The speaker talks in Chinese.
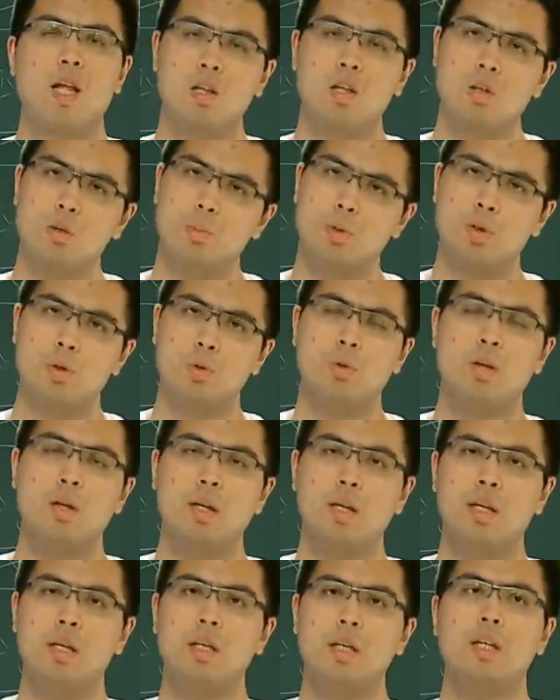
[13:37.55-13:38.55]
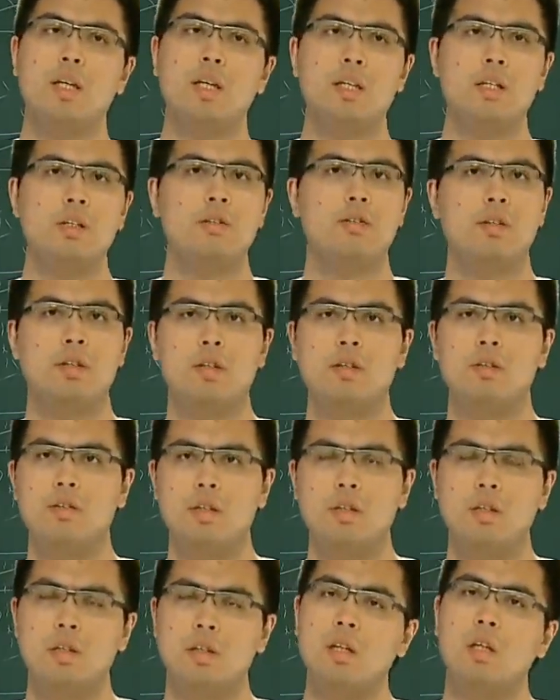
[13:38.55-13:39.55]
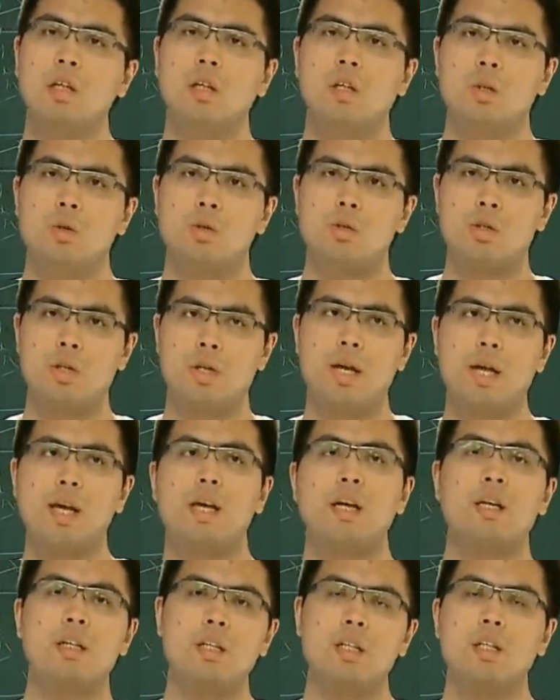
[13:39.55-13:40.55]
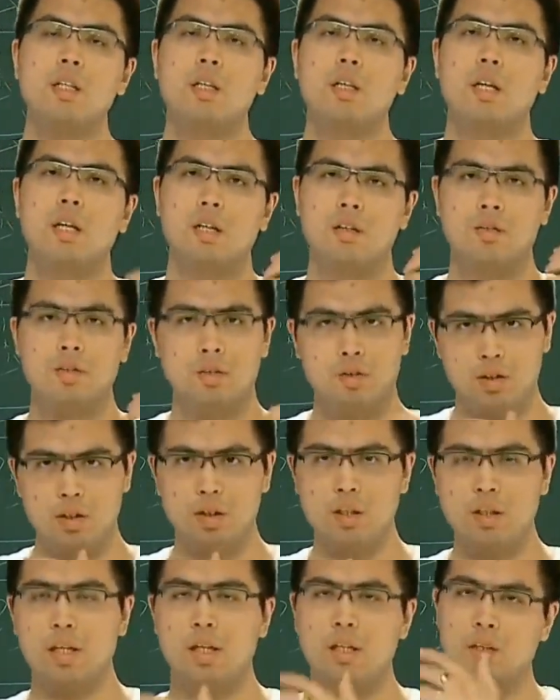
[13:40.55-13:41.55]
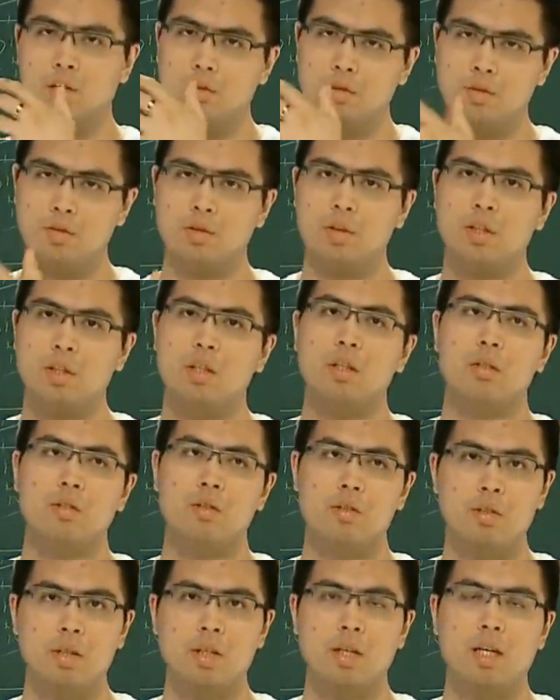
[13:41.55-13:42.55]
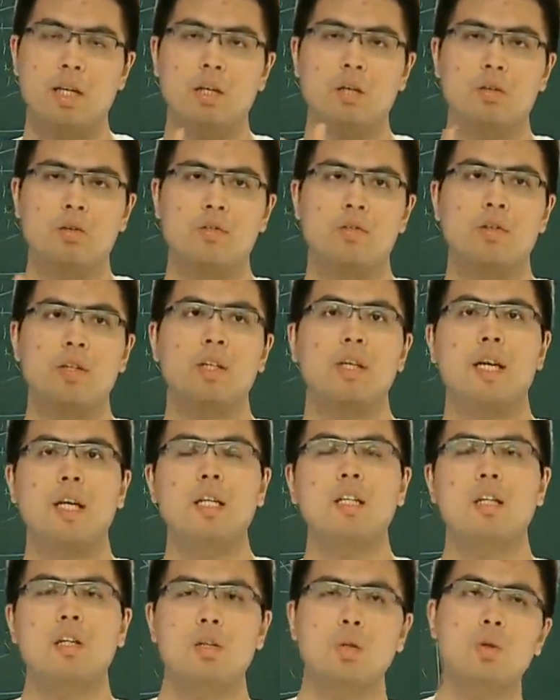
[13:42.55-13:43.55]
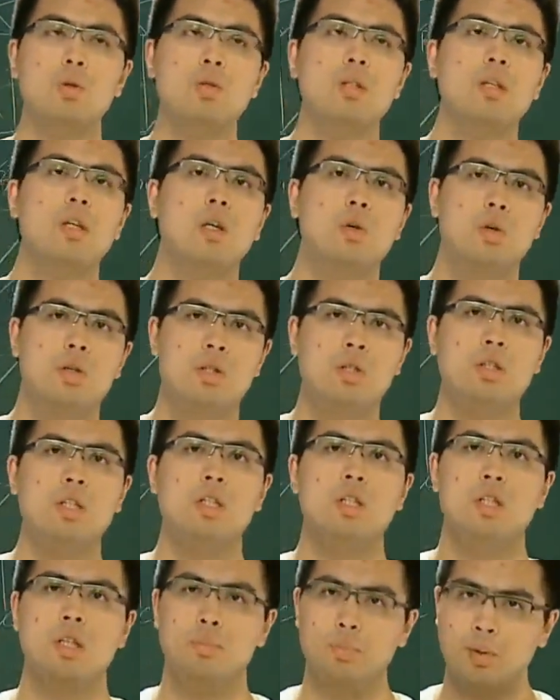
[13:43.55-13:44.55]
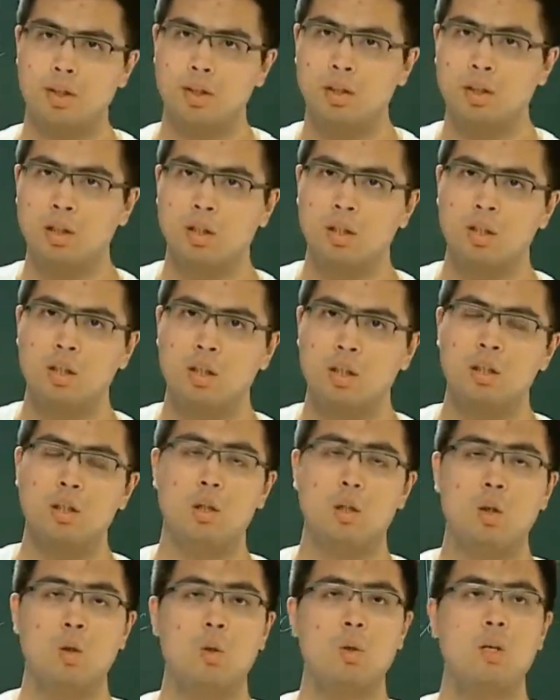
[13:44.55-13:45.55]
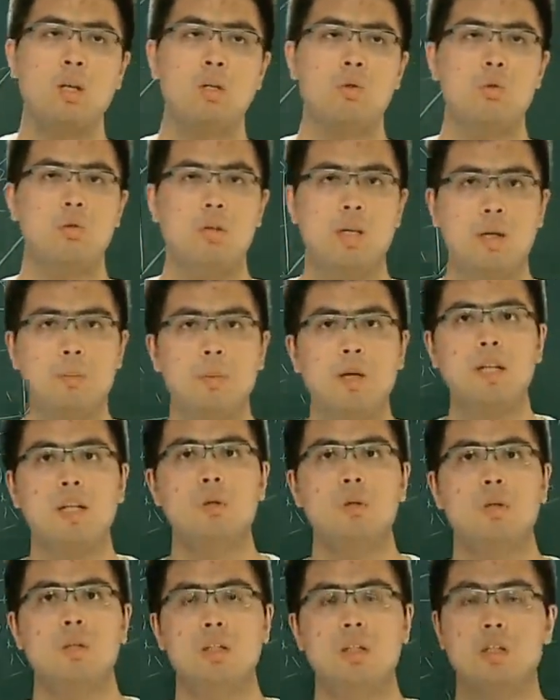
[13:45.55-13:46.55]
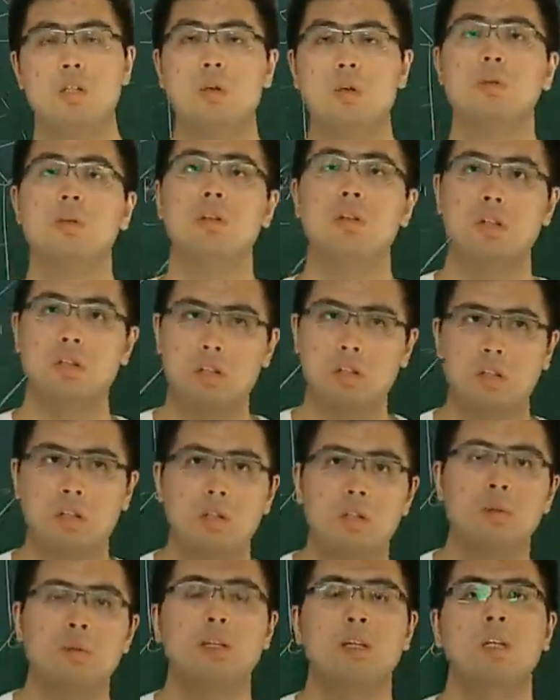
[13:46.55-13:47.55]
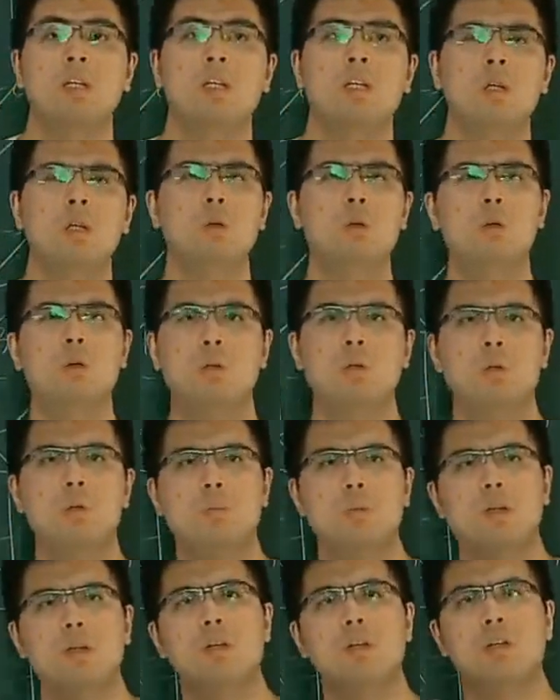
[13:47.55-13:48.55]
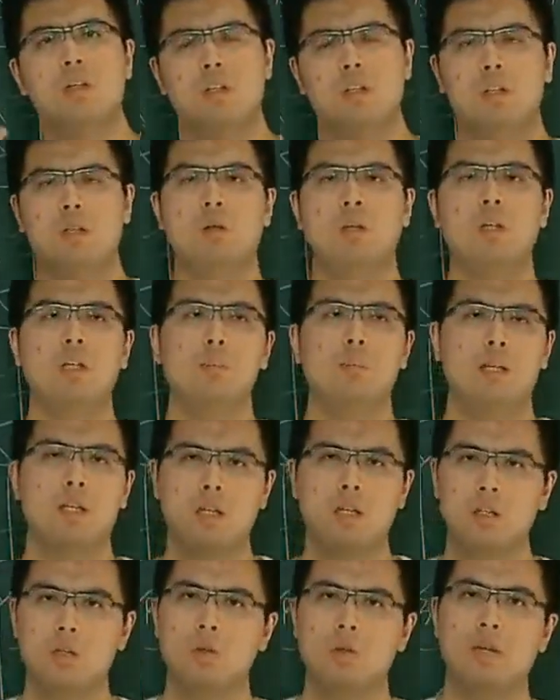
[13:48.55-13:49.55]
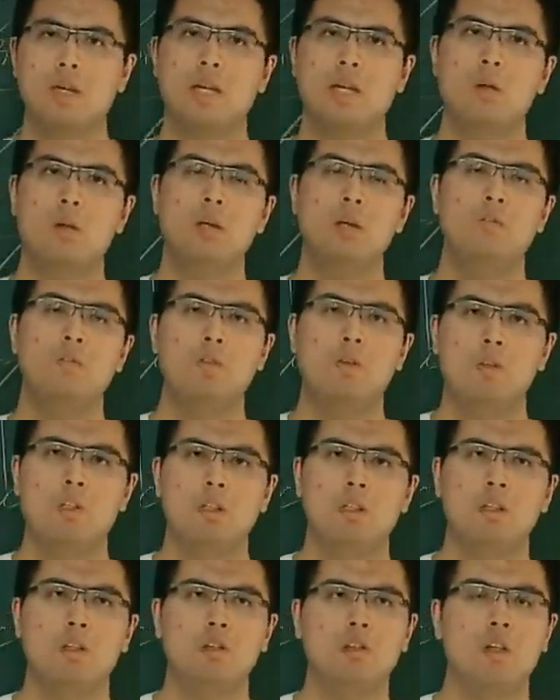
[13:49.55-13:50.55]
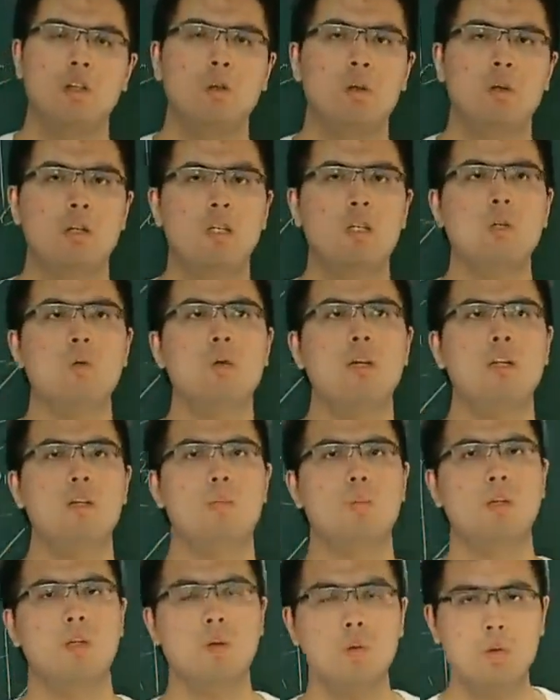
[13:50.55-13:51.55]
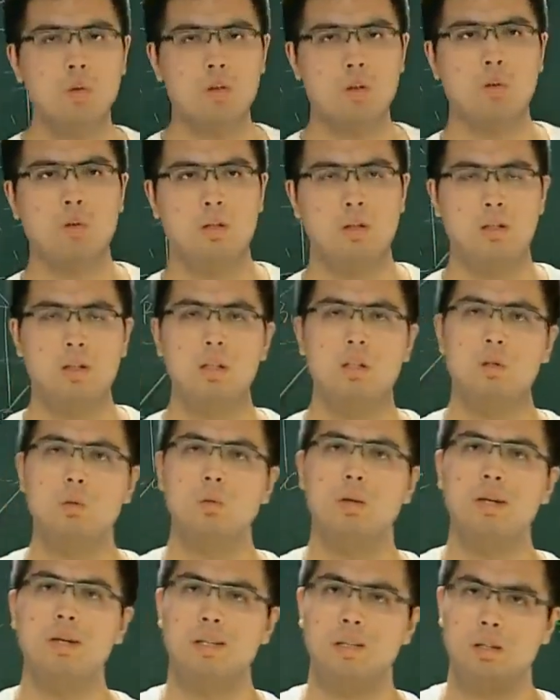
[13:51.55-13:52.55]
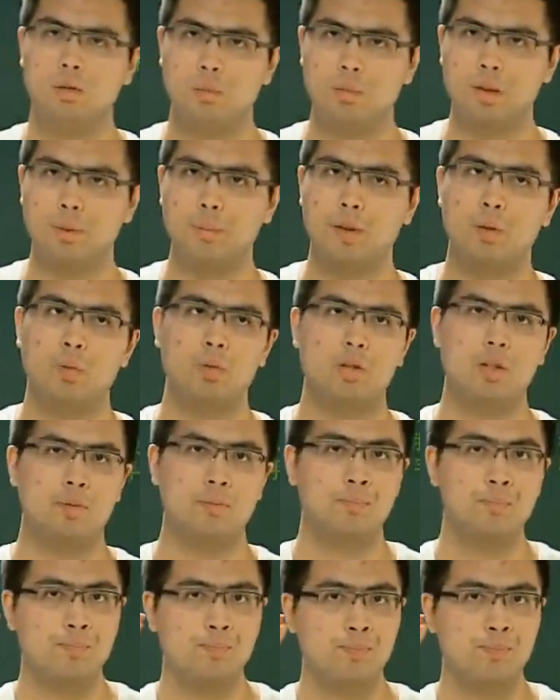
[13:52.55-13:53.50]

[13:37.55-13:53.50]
啊，就比如说 a a c c 呢，就是 AA1 啊，CC1 还有 C1C 还有 CA 呢，优先考虑这些边。然后快速的来判断一下有没有可能，对吧？如果说没有可能的话，那么就赶快否定，然后再换另外的边或者换另外的平面图形。